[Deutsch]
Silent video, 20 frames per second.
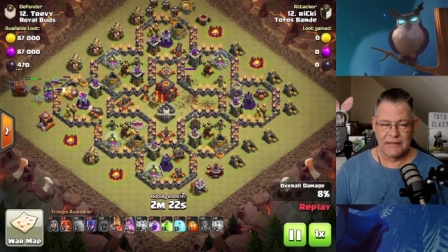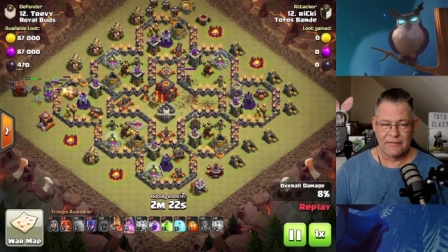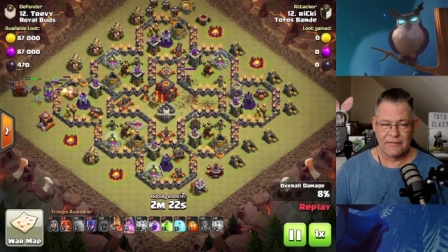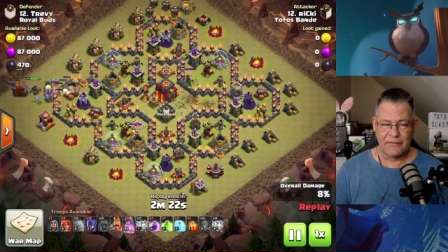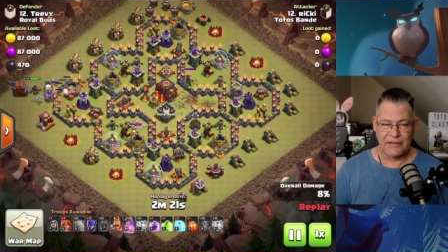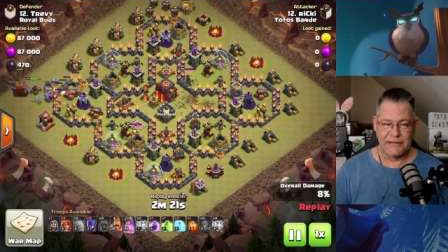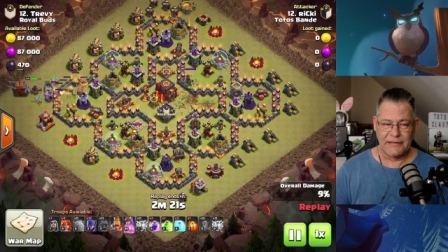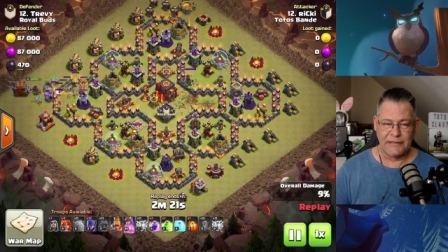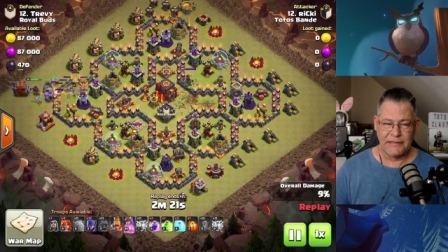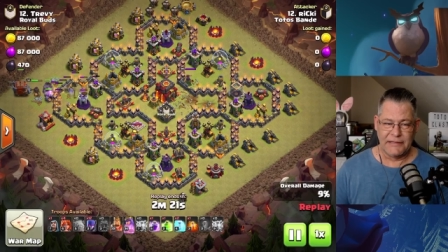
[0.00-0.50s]

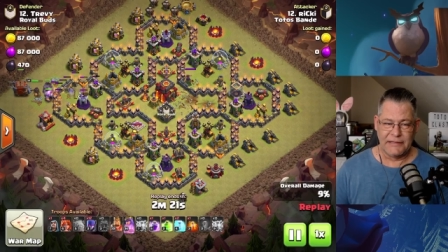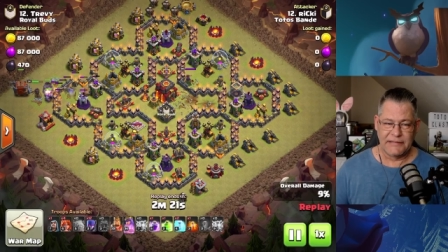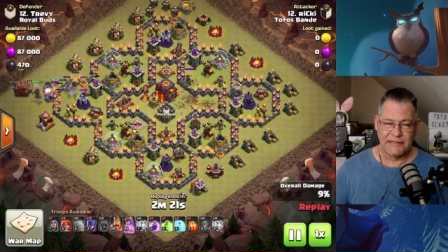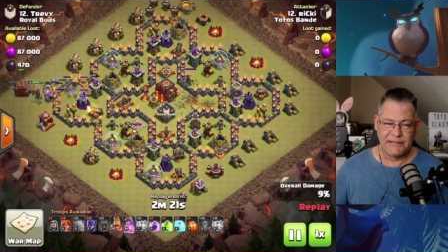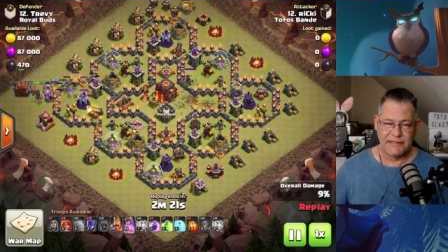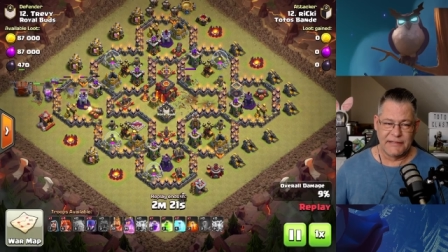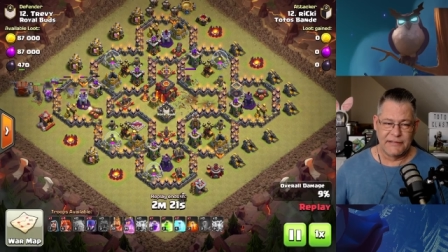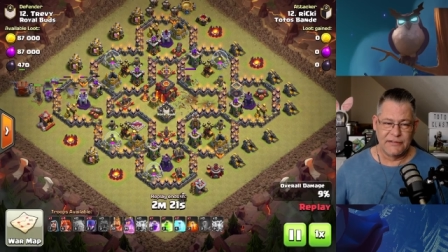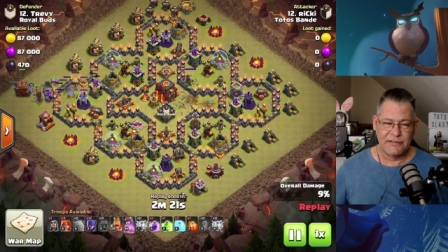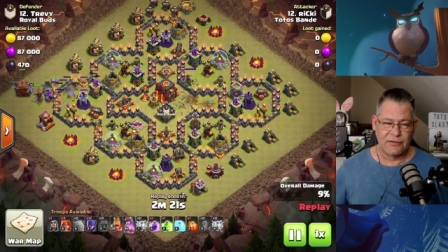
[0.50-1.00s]
weil die nächste
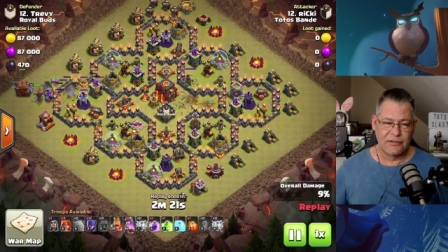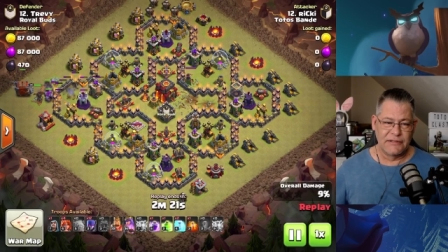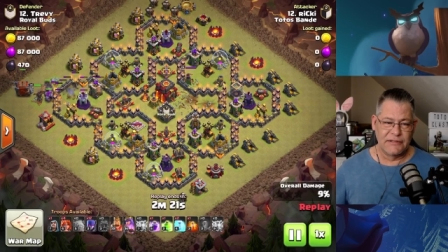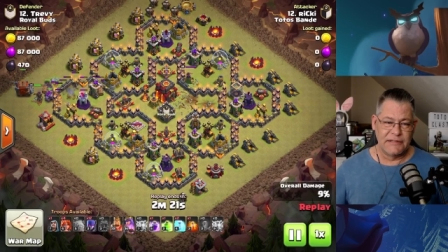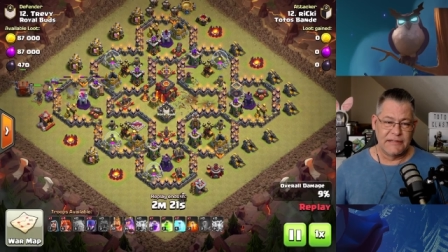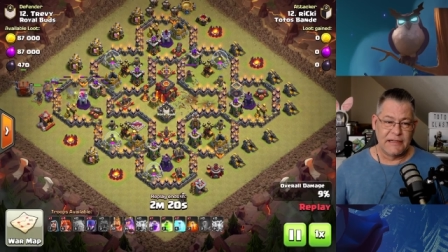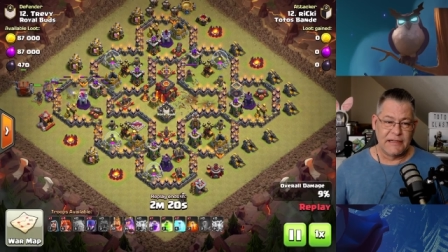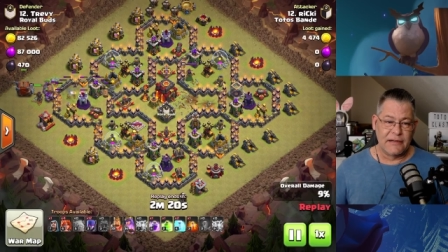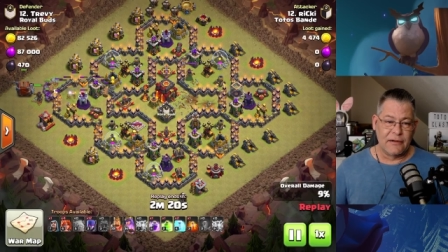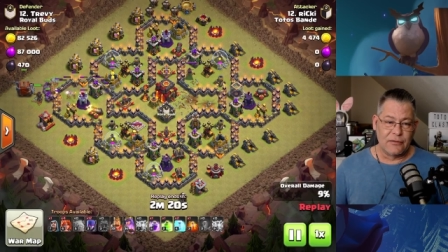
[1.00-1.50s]
Saison
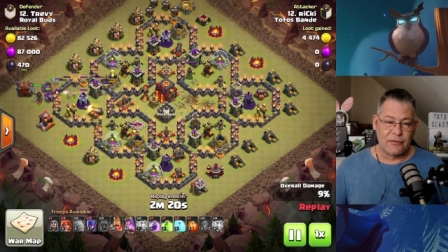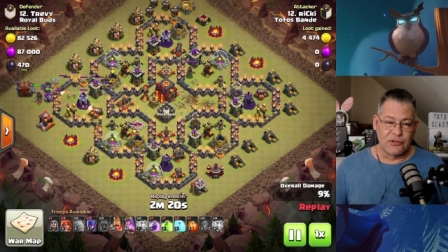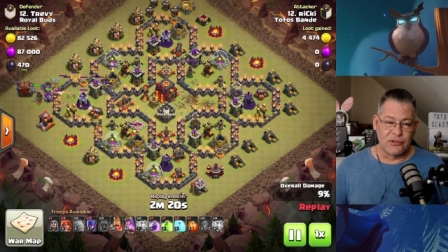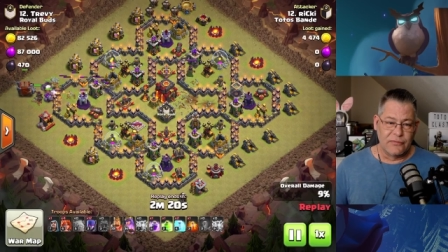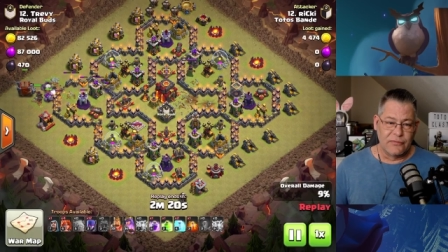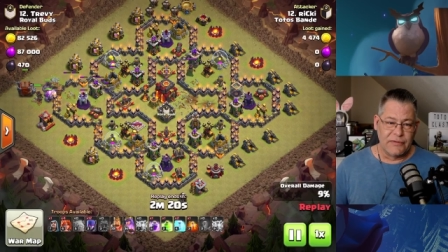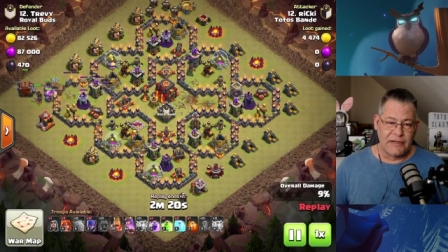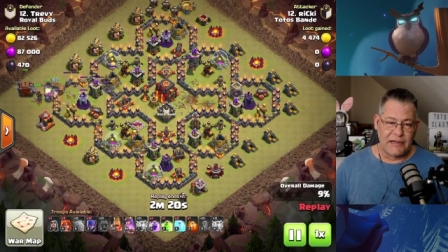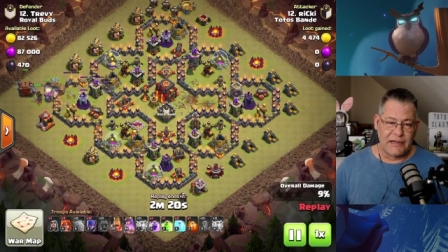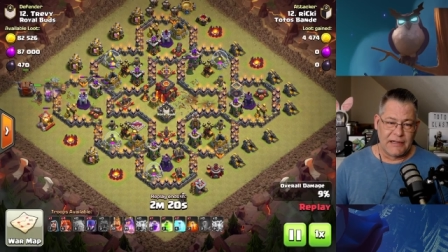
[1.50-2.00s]
sieht dann auch
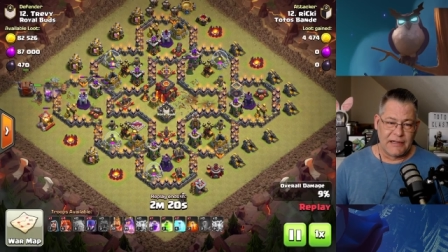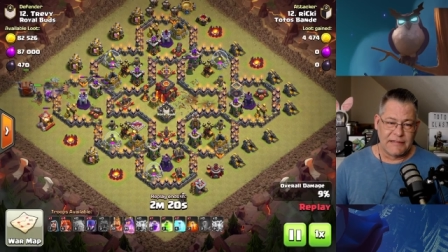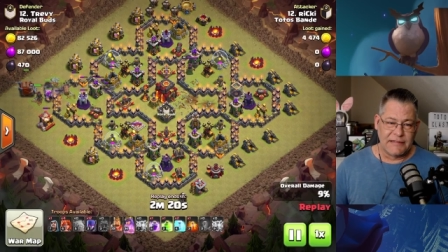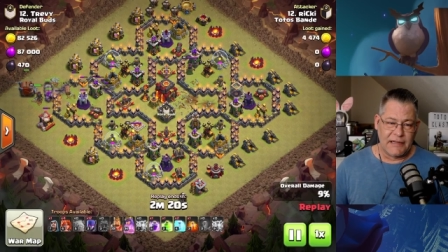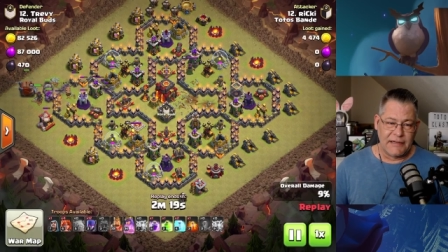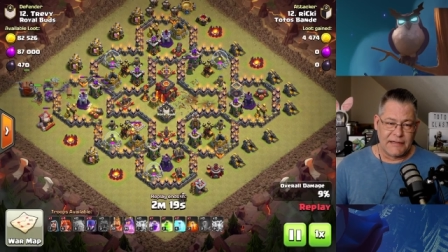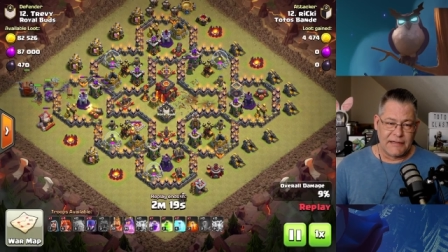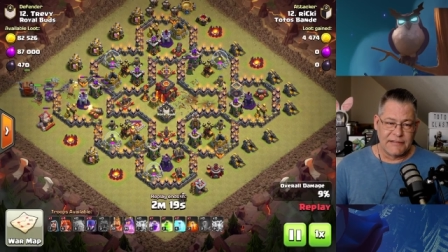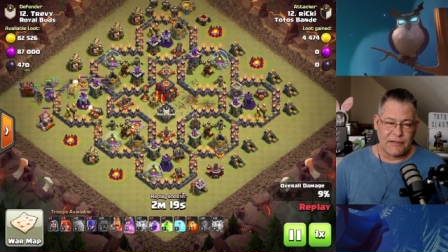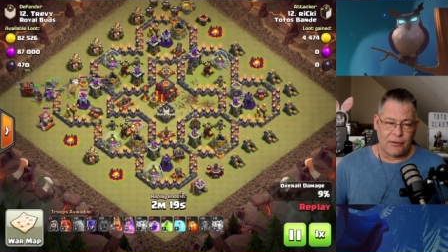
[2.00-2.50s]
schon wieder ganz
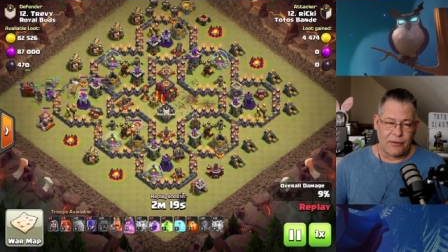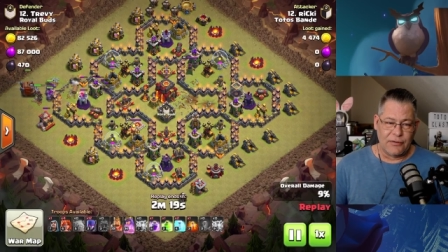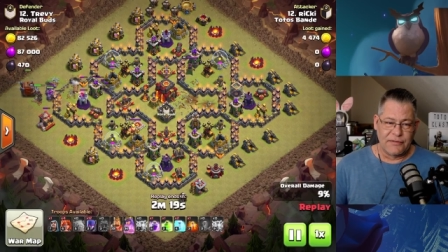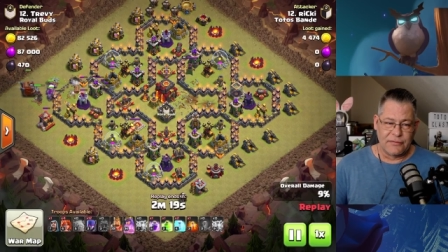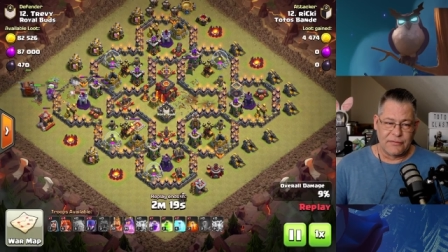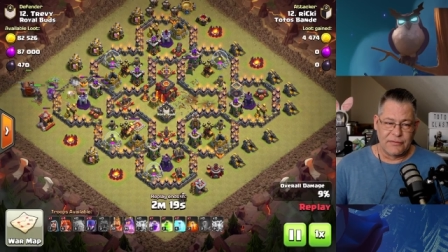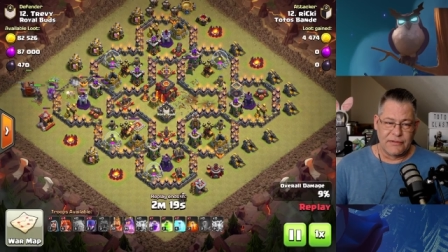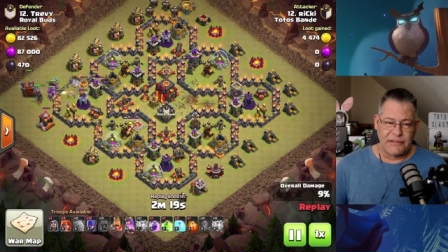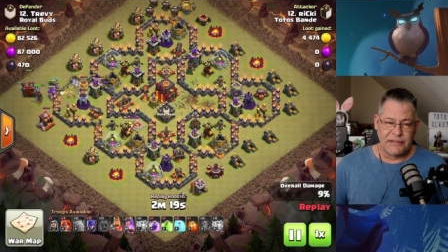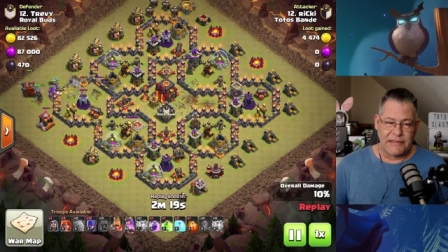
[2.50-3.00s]
anders aus
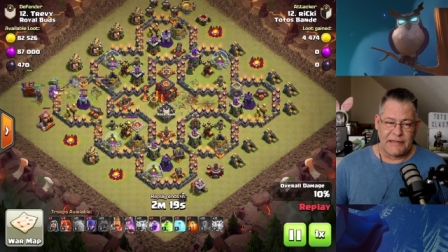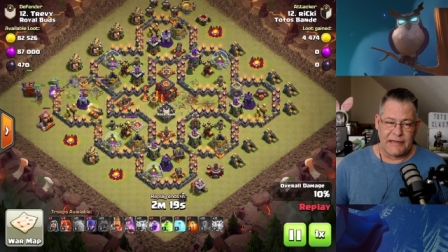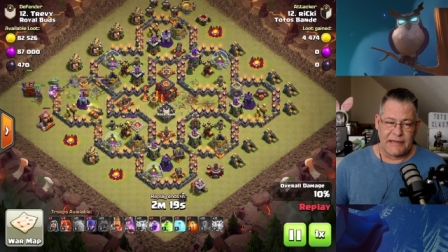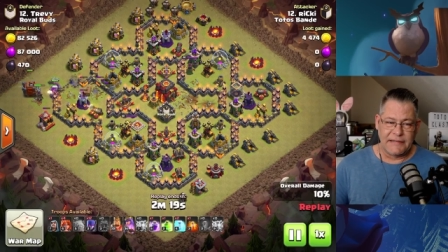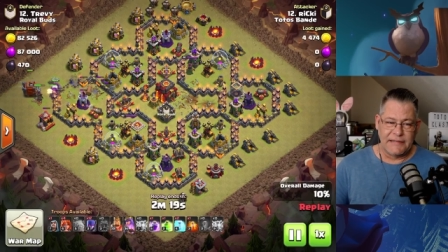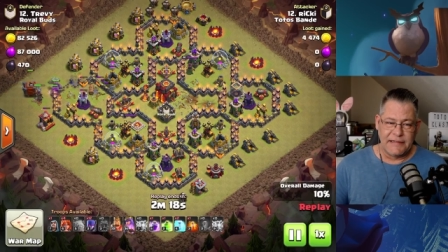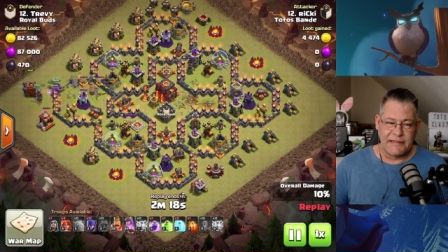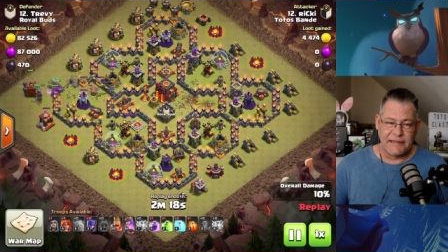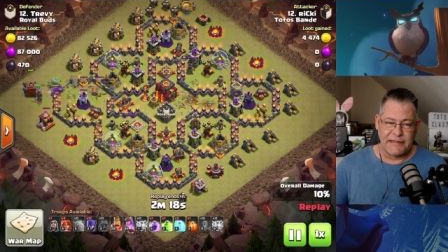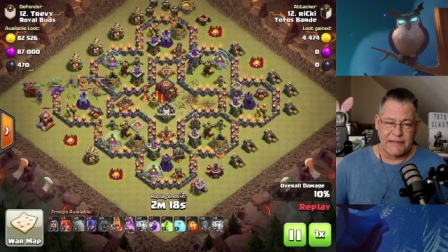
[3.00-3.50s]
und die
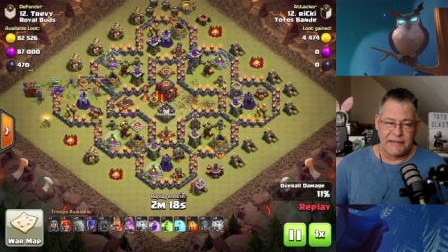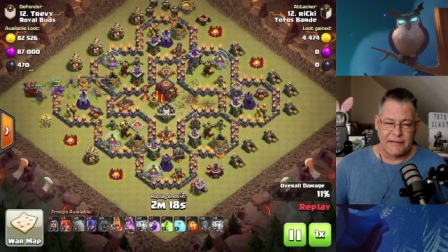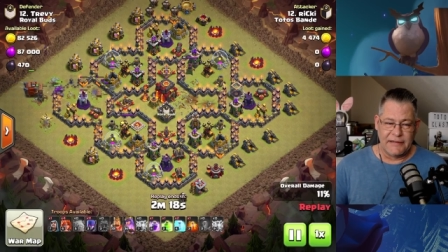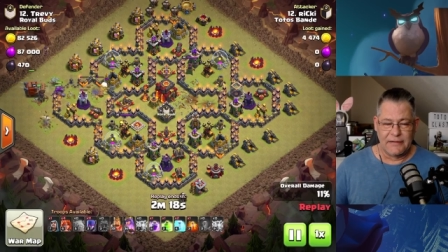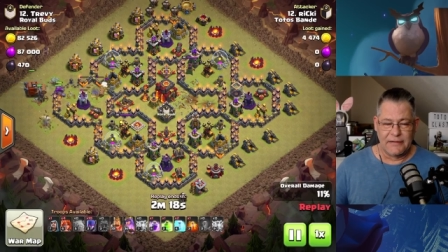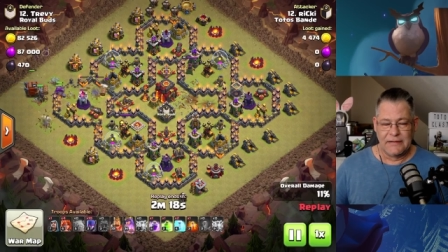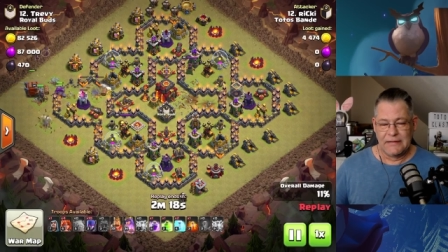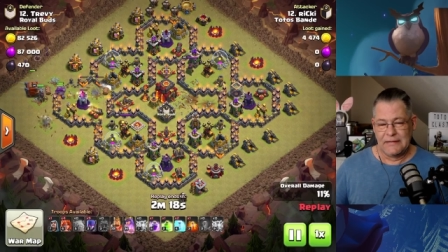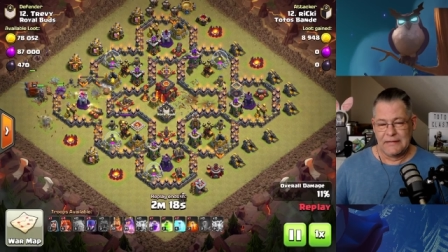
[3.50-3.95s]
jetzige hier.